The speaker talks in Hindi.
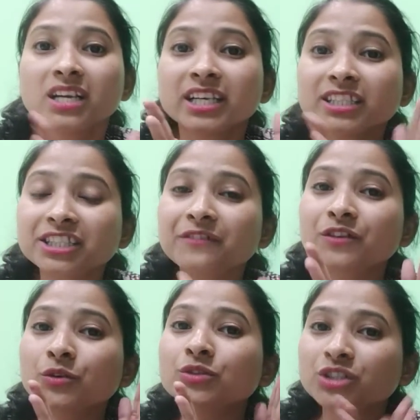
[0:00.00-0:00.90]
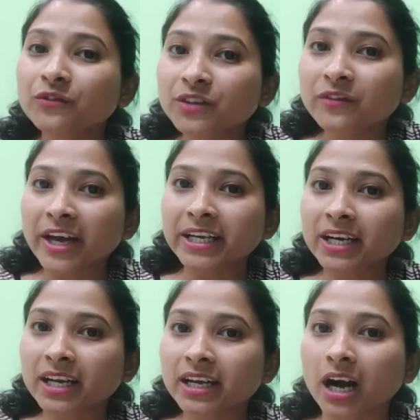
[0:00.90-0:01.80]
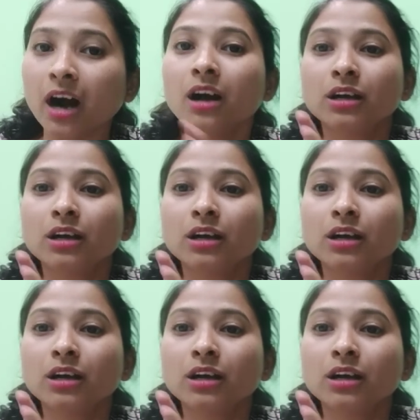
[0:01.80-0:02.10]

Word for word: ये शिफ्ट टू शिफ्ट वेरी करेगा